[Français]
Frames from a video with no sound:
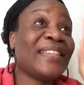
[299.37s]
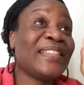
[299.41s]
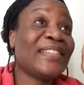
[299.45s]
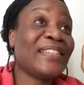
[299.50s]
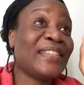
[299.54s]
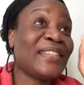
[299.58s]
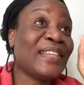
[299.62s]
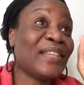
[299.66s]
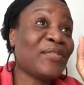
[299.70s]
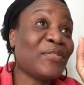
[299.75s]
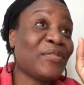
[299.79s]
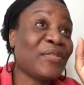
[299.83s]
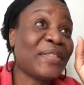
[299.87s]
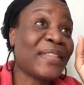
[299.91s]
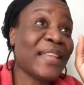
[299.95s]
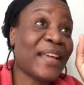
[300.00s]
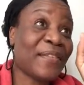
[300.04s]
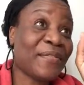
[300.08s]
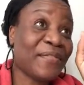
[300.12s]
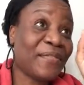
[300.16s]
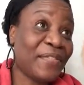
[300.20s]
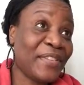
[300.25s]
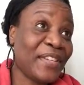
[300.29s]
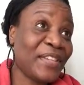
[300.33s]
c'est de
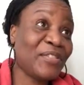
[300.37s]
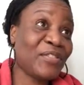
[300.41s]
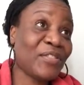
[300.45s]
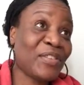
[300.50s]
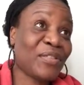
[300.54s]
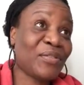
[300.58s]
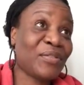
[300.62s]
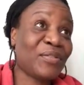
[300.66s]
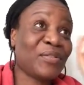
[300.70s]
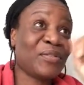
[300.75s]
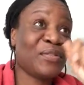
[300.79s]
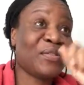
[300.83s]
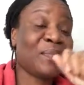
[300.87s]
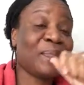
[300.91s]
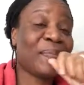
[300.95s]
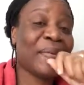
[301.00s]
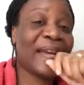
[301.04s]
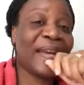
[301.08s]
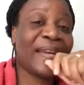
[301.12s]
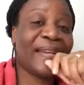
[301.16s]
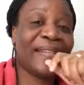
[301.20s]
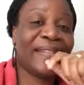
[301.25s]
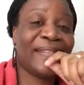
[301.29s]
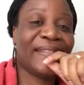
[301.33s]
ta vie tu es en train de
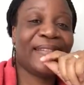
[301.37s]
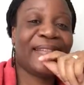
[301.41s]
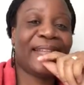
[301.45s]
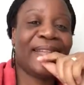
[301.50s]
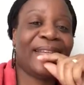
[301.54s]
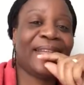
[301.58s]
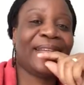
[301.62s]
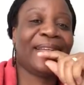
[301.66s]
parler.